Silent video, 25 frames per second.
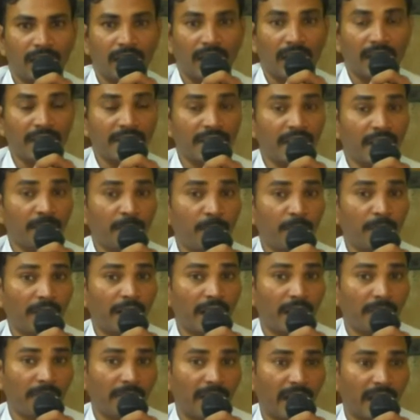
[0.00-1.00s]

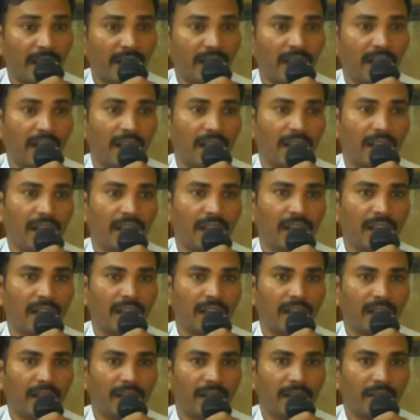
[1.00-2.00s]
నడిచెళ్ళిపోయిన ఆ మేక
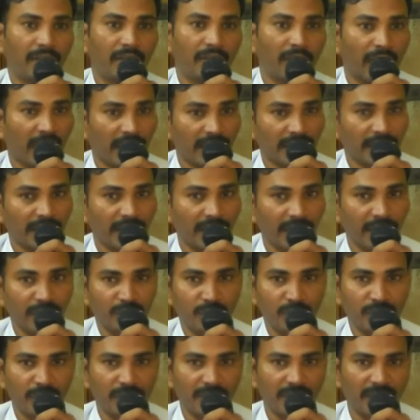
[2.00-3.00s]
వెనక్కి తిరిగి
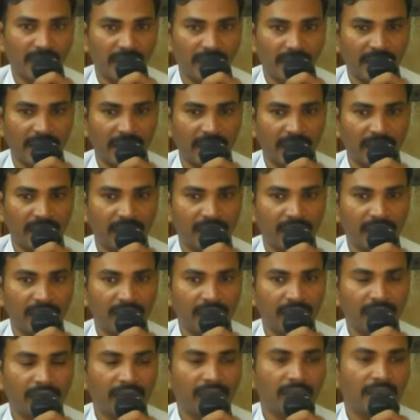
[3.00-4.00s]
చూసేసరికి
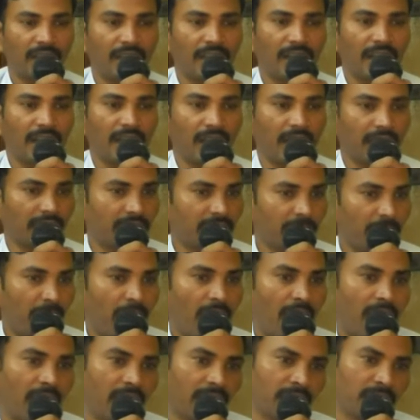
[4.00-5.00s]
అతి
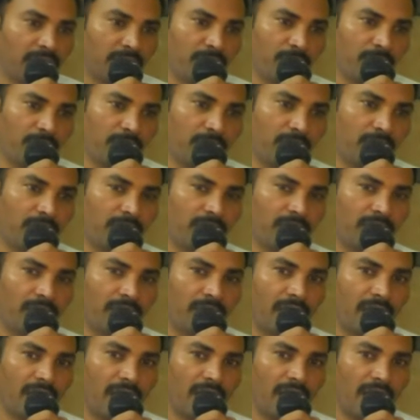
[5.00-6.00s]
భారంతో
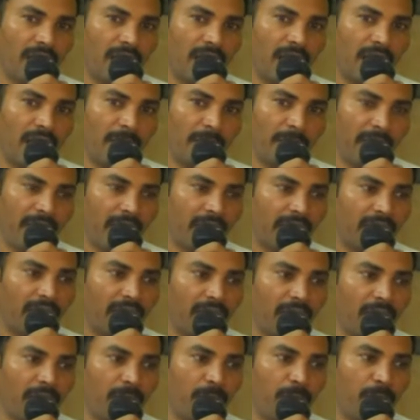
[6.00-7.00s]
ఆ మేక
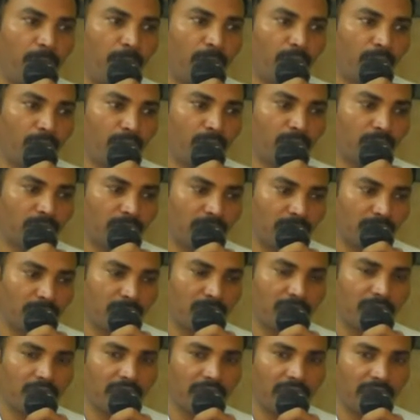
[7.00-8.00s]
బరువును
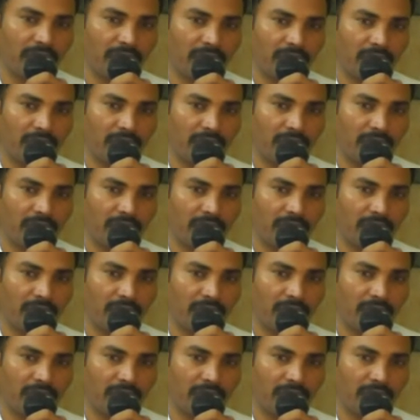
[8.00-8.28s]
తట్టుకుని